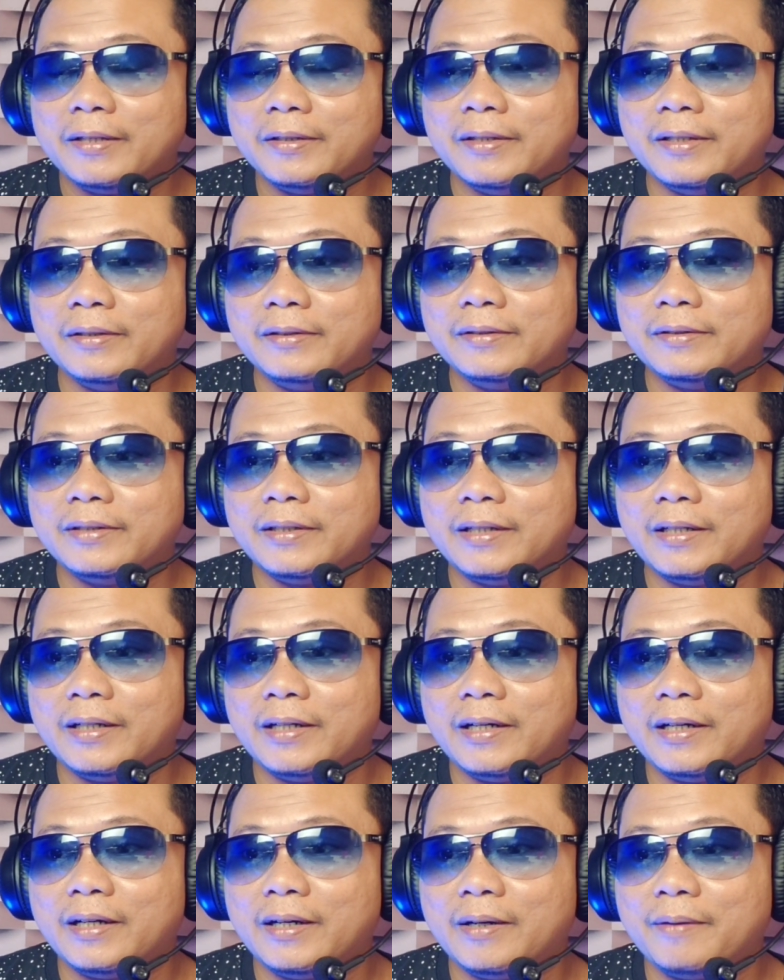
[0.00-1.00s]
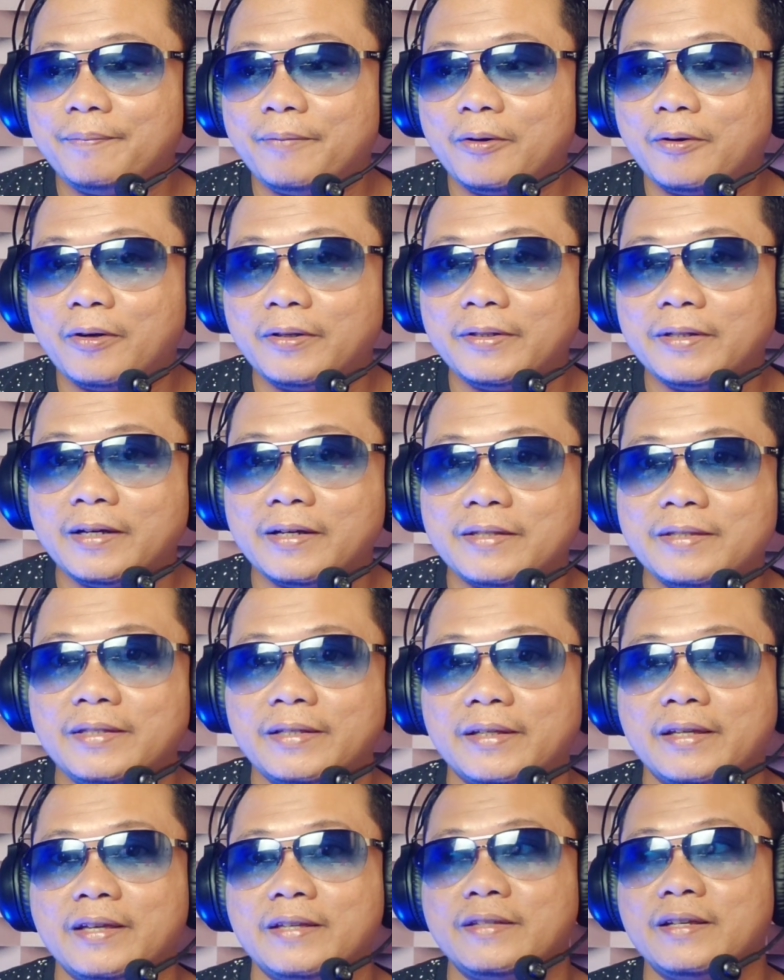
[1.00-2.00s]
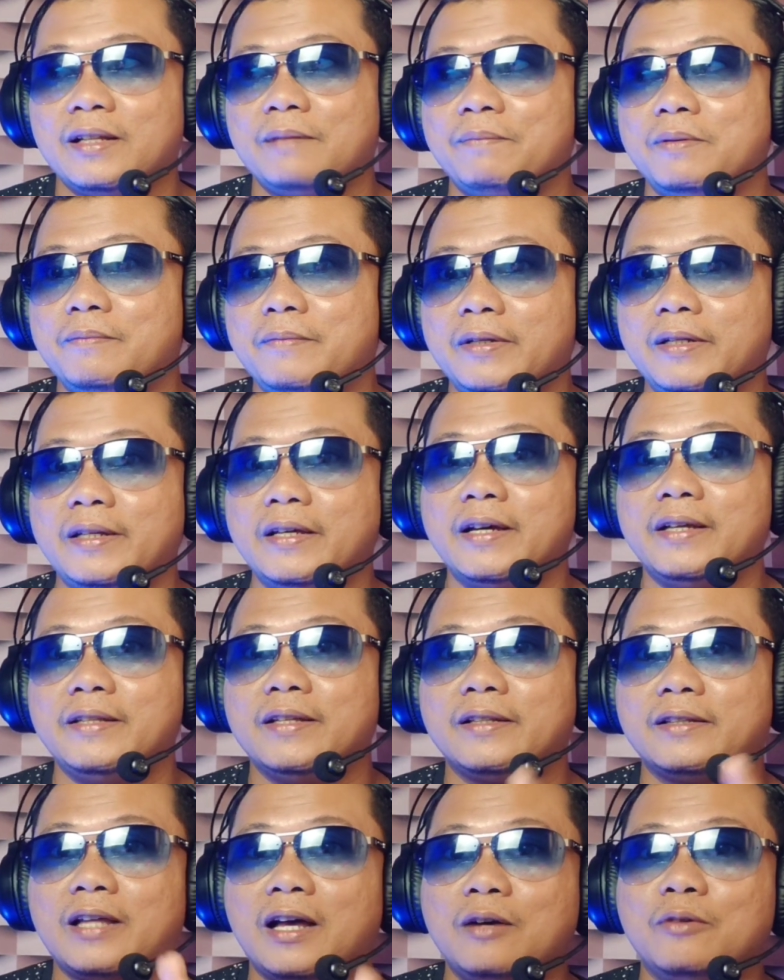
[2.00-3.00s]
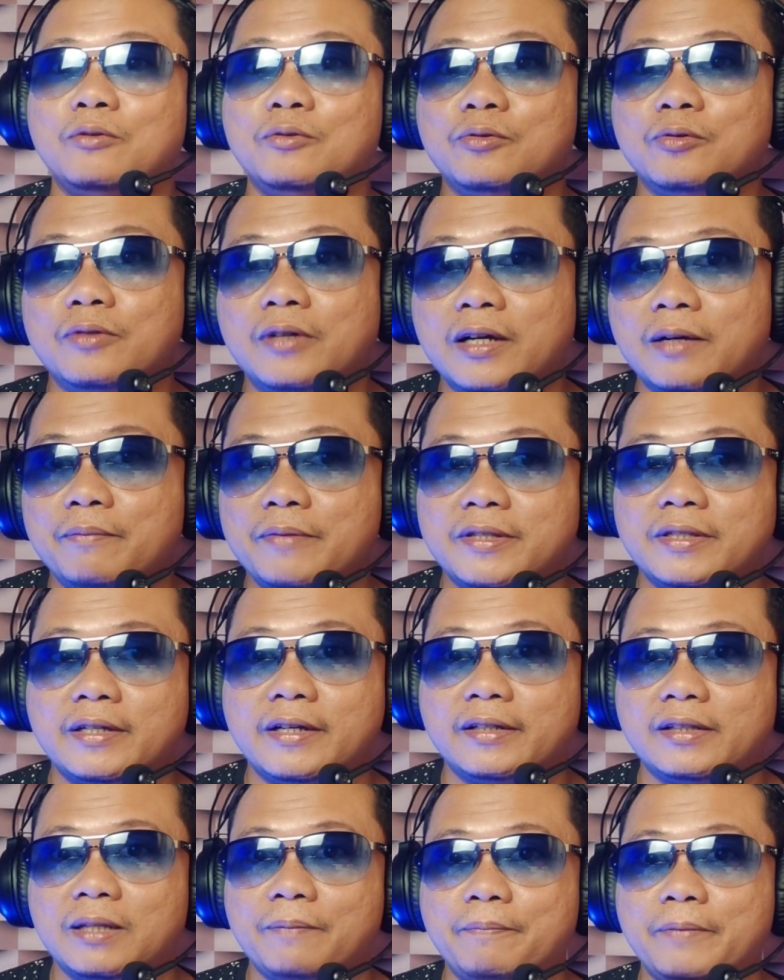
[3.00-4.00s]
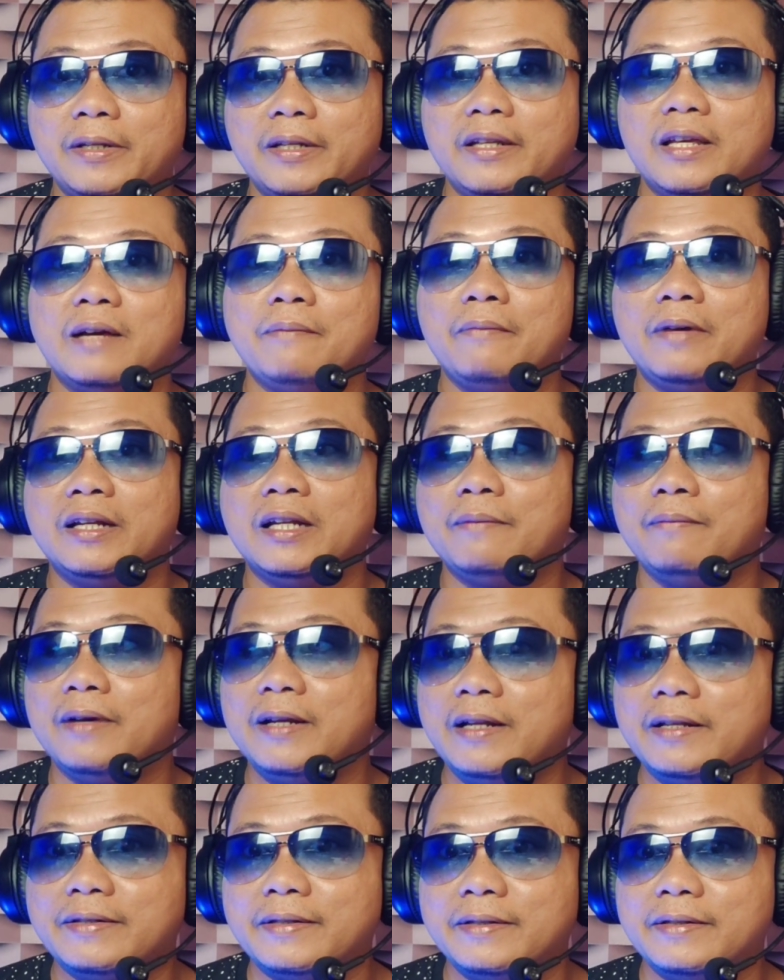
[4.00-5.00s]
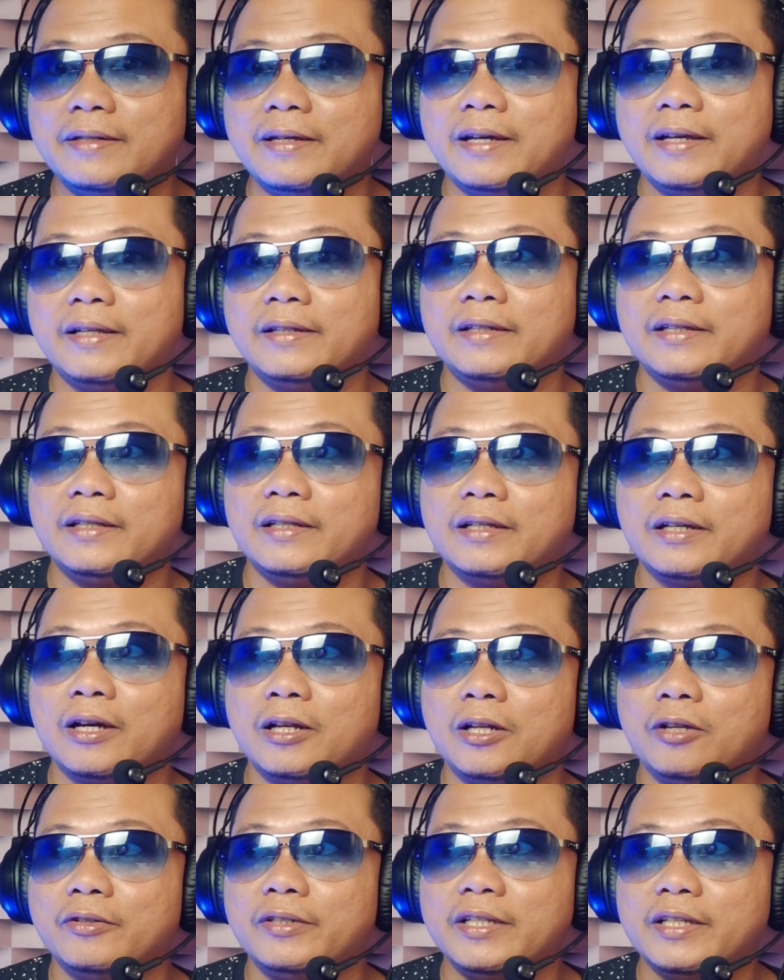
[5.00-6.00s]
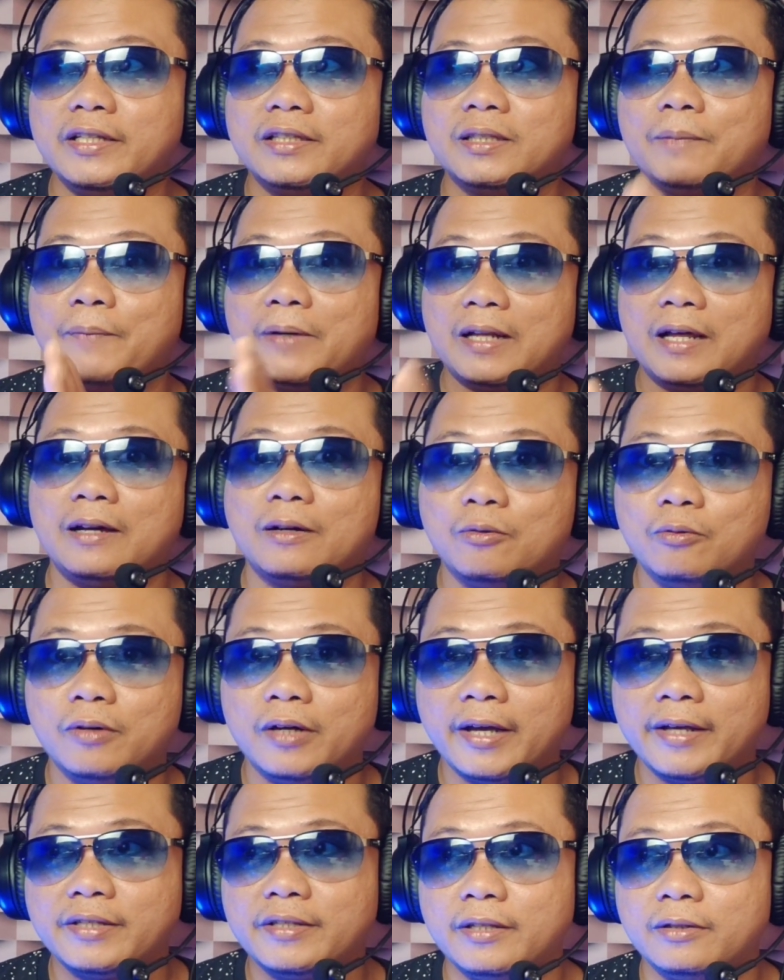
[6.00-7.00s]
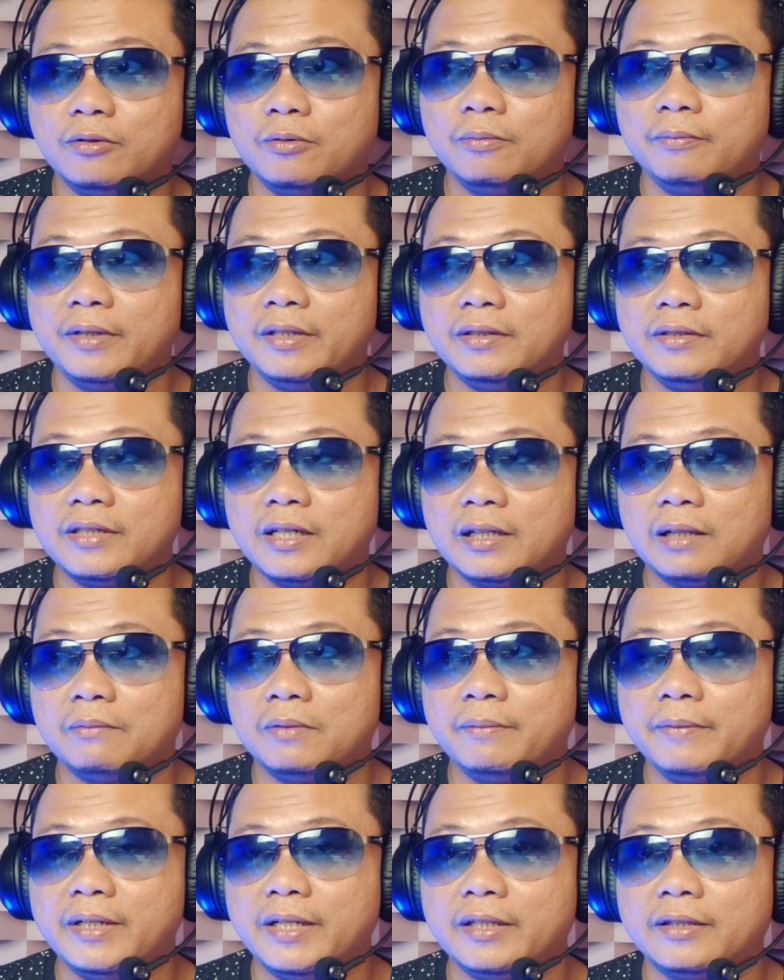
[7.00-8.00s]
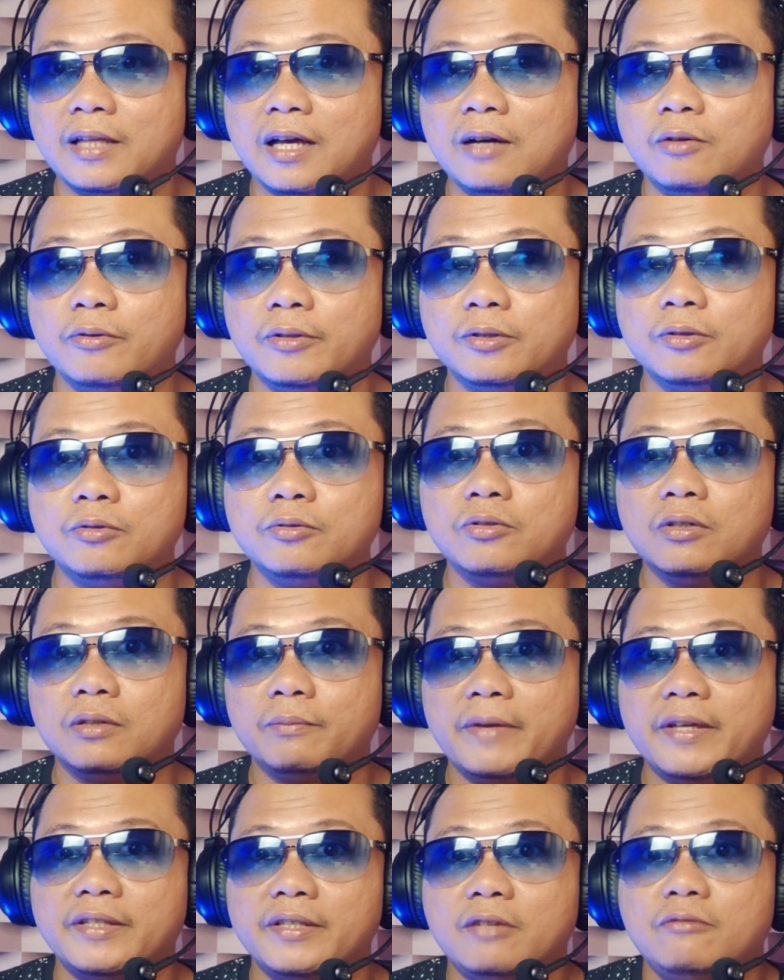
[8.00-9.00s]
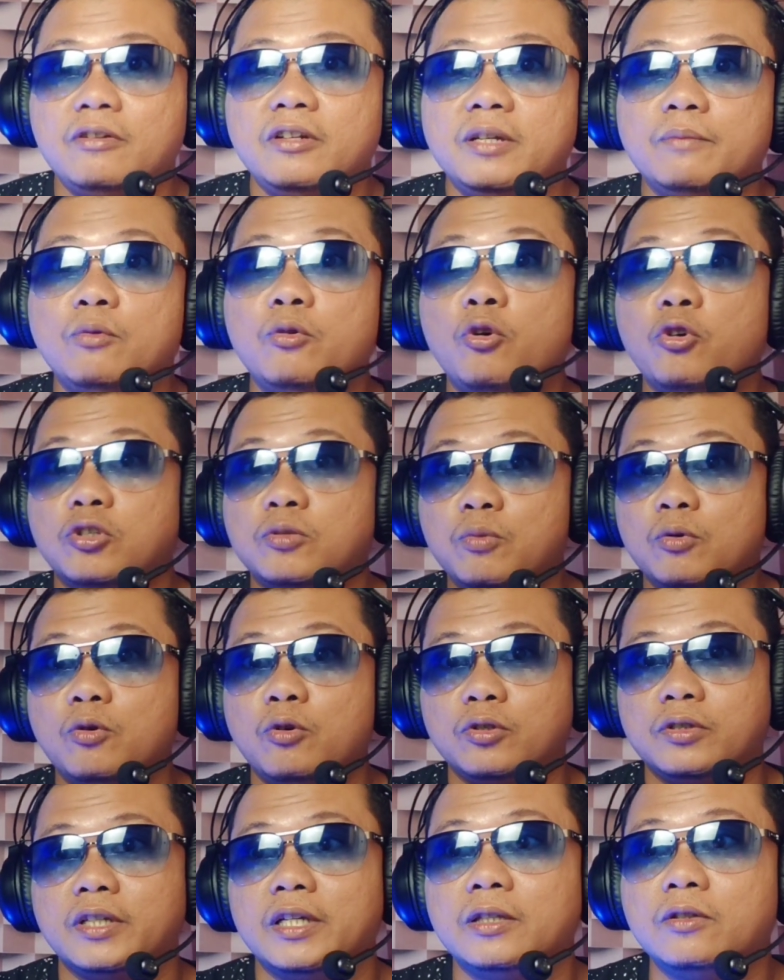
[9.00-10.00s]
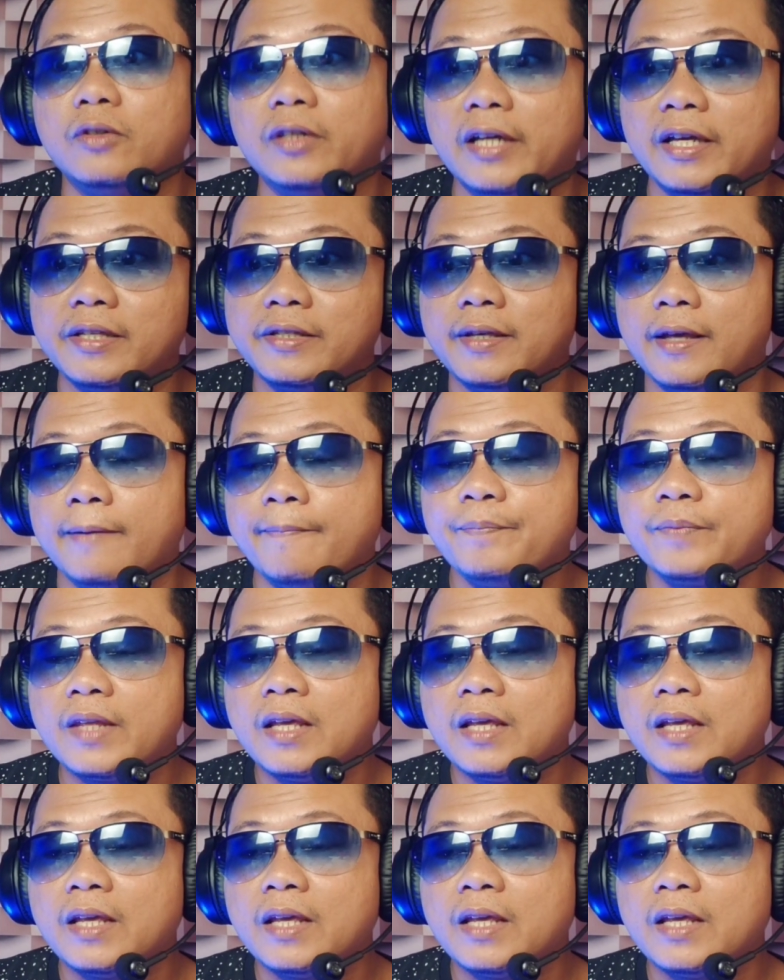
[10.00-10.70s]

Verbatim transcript: dan uh, pokoknya asik ya cara pemilihannya tahu juga bisa kita pilih yang mana-mana saja ini kalau di tempat aku guys itu cara memilih tahu itu biasanya udah dibungkus-bungkus gitu guys ya